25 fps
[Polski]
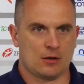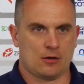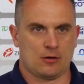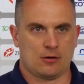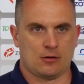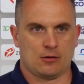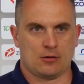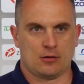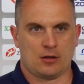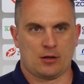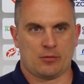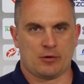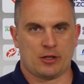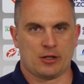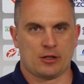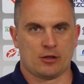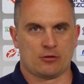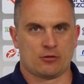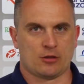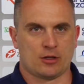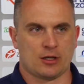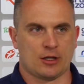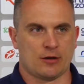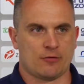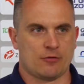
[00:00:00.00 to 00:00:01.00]
No nie będę
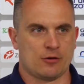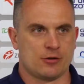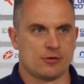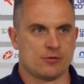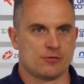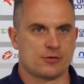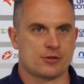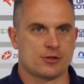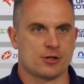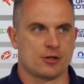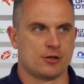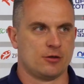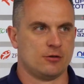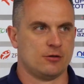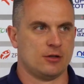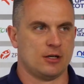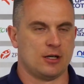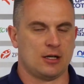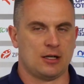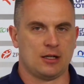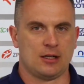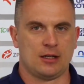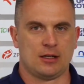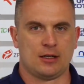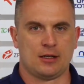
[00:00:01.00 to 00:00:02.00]
tutaj wchodził w
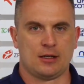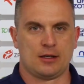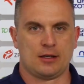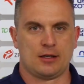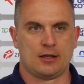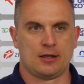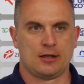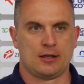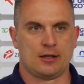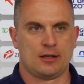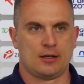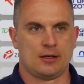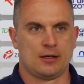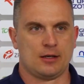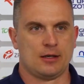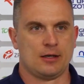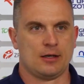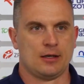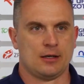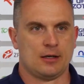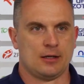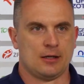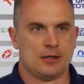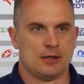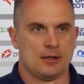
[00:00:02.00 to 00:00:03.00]
szczegóły, ale
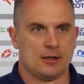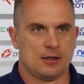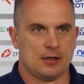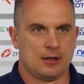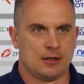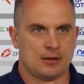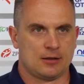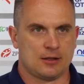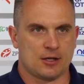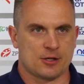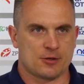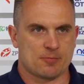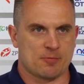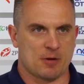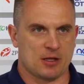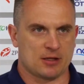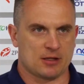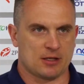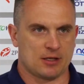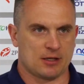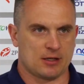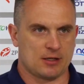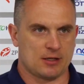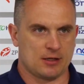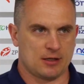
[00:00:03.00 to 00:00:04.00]
też
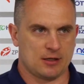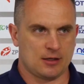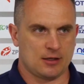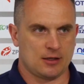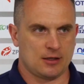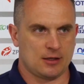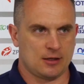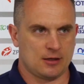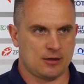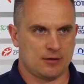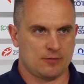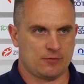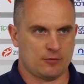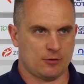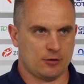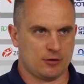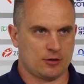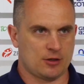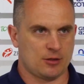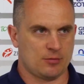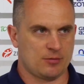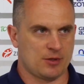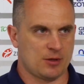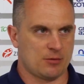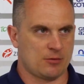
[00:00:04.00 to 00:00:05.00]
Patryk e, w
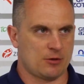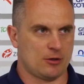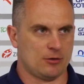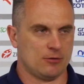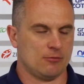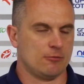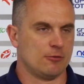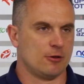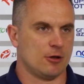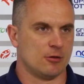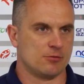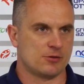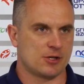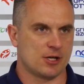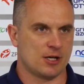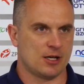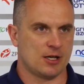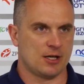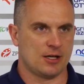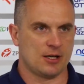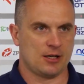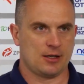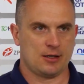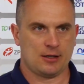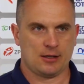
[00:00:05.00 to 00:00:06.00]
lutym nie bronił
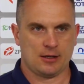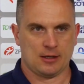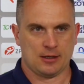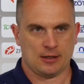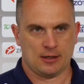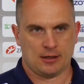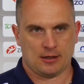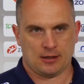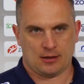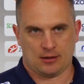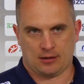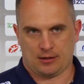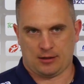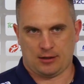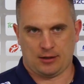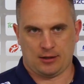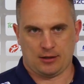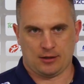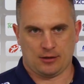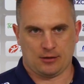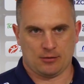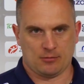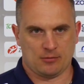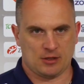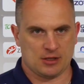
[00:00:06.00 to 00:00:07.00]
dobrze i, i
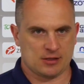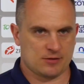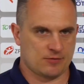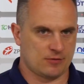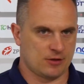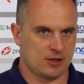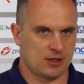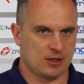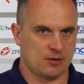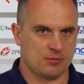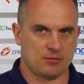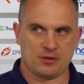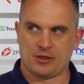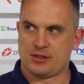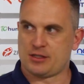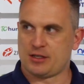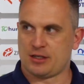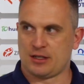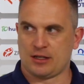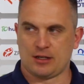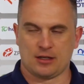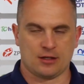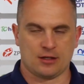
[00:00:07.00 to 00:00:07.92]
on ma swoje ambicje